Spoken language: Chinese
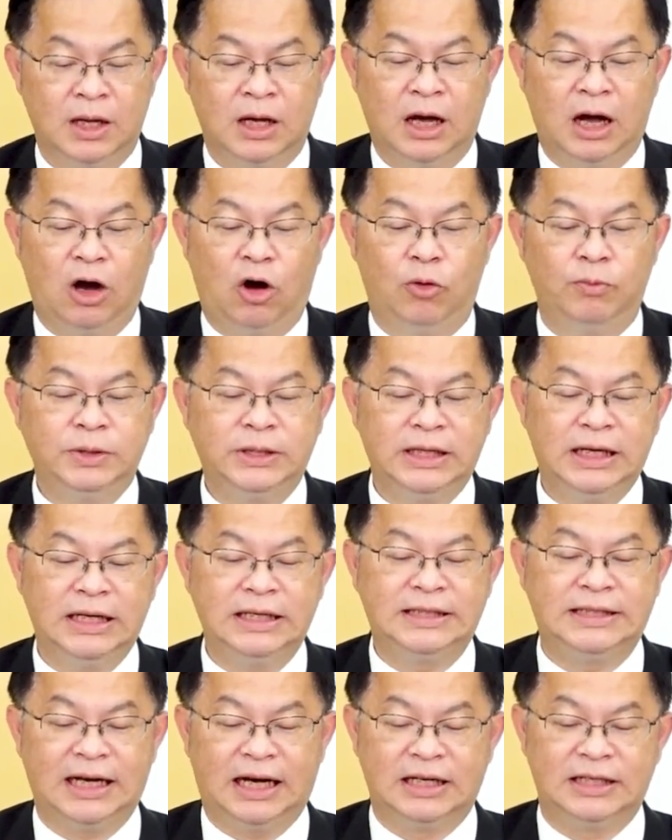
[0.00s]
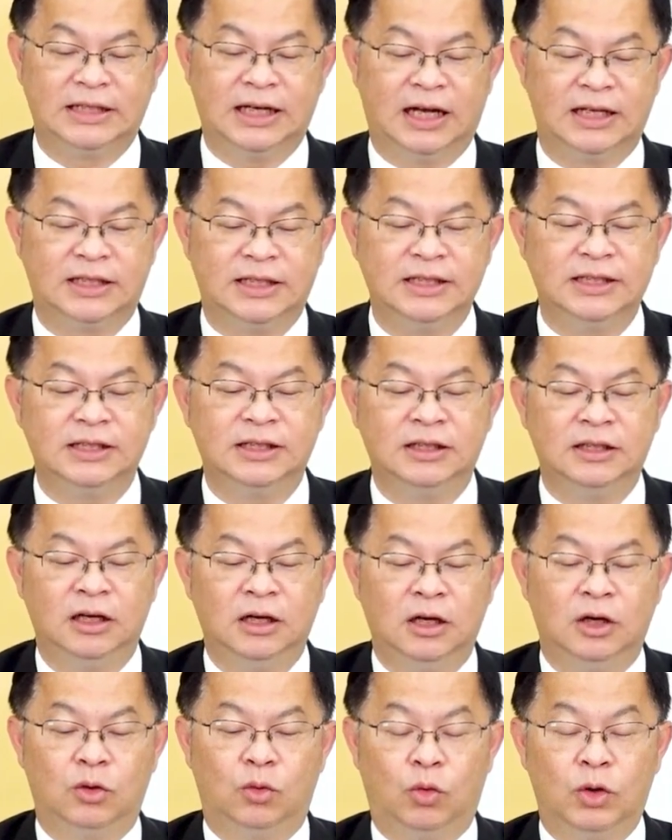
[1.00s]
好，我们先来讲一下。其实
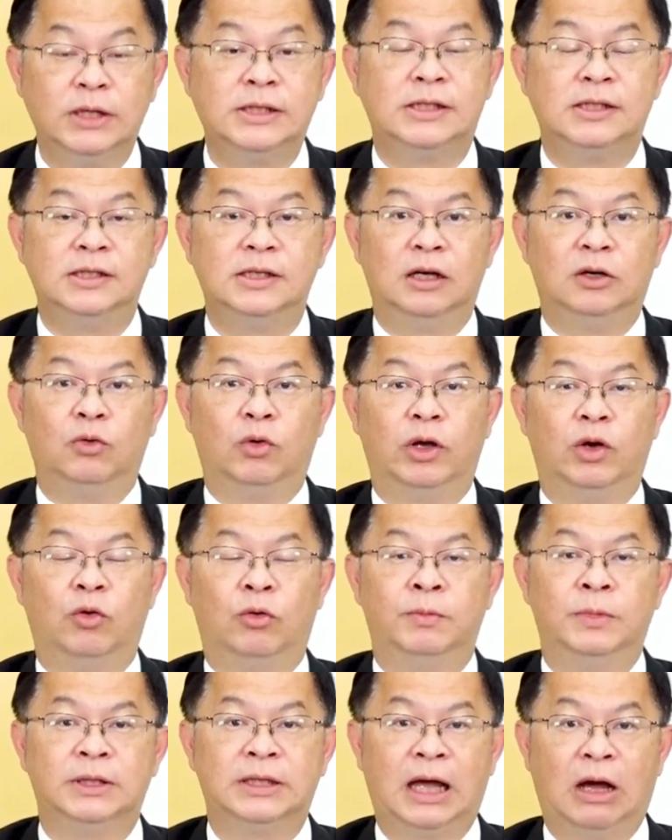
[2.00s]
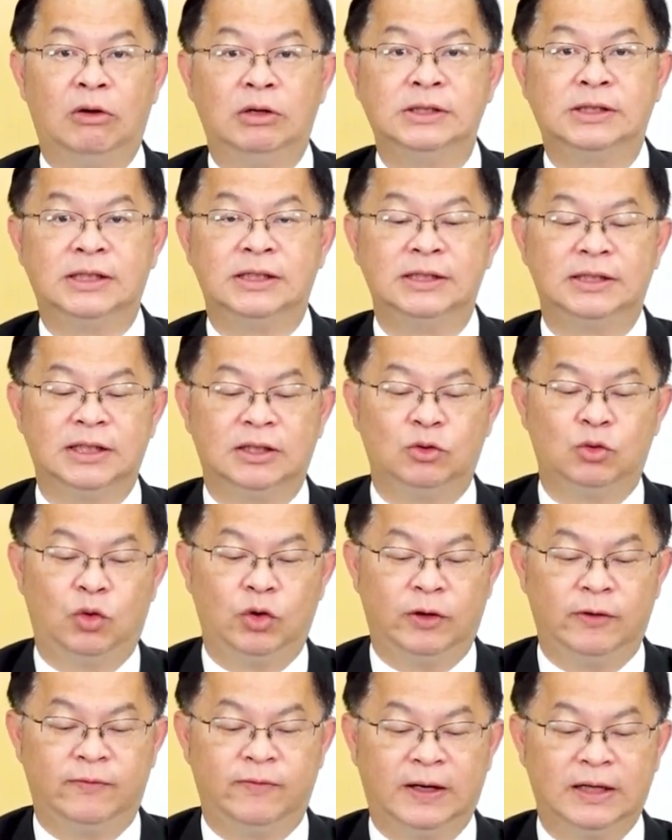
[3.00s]
我一直认为，我们台湾真正
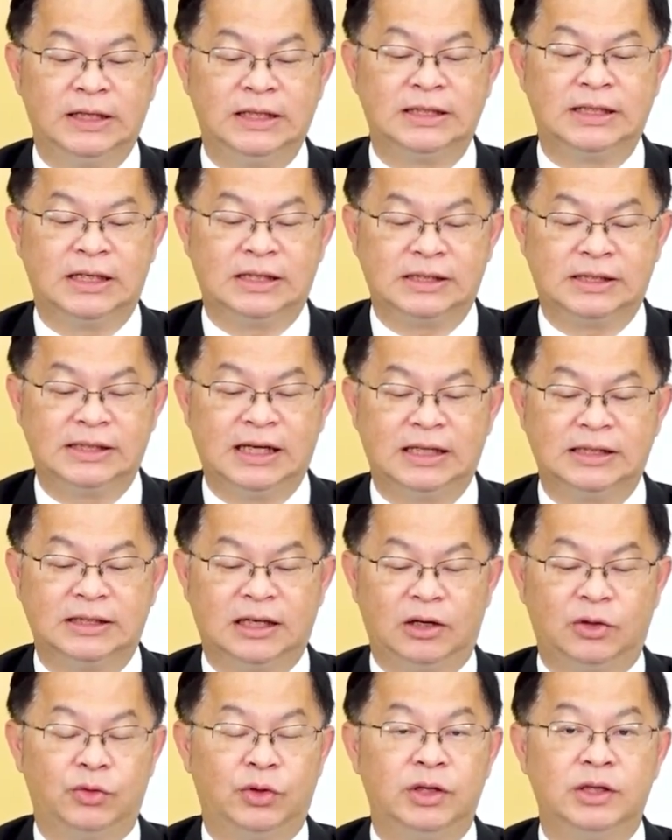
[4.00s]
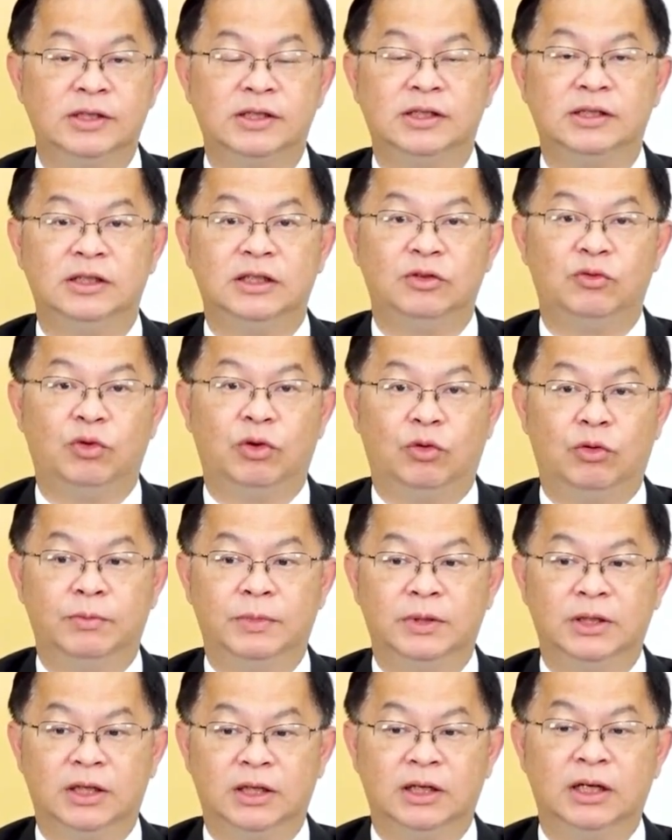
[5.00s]
会房地产上涨的原因，是因为我
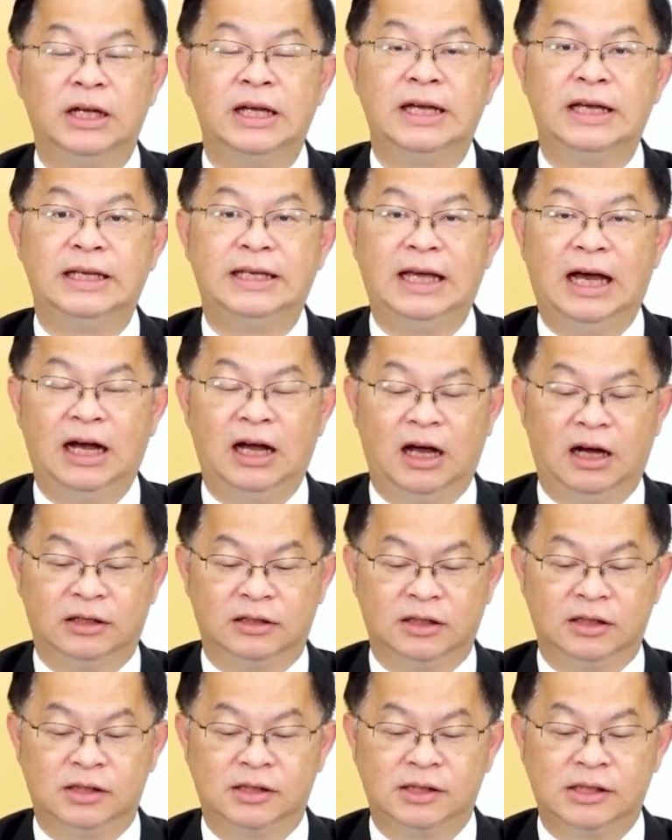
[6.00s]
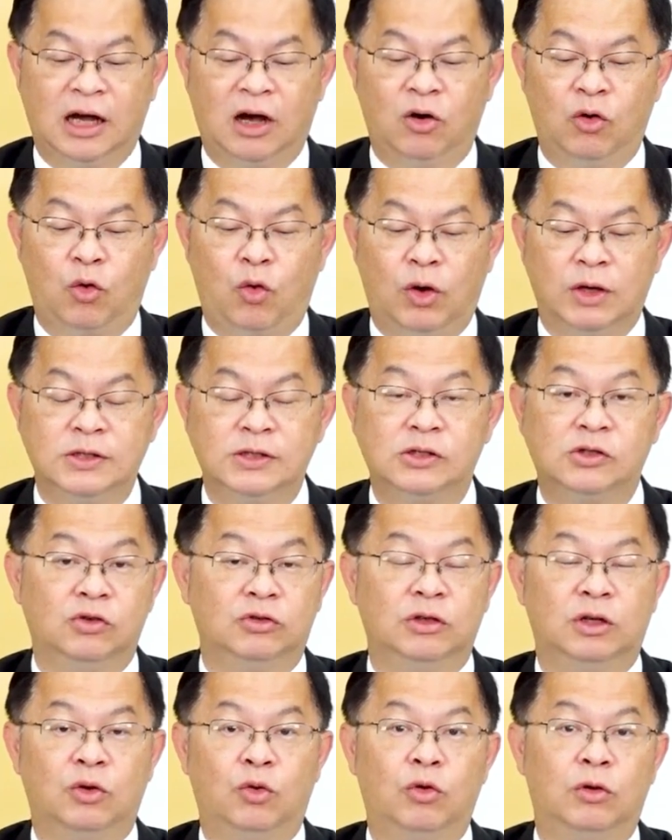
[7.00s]
们的央行的超宽
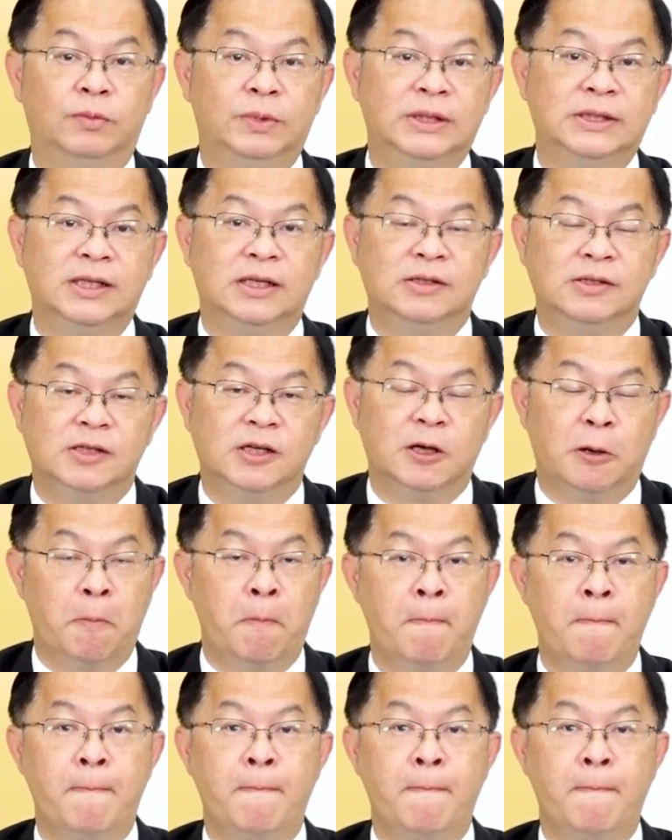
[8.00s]
松的货币政策。